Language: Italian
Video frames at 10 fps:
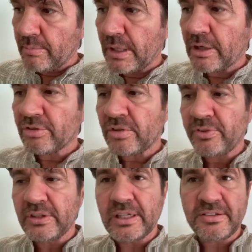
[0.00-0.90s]
Ma la cosa
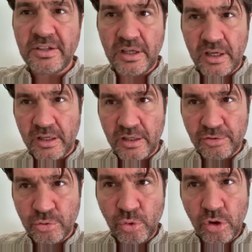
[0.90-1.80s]
fantastica è che
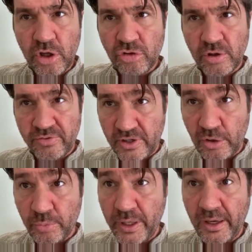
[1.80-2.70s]
nessuno riesce a
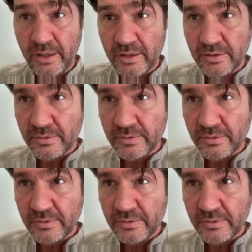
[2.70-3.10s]
farlo bene.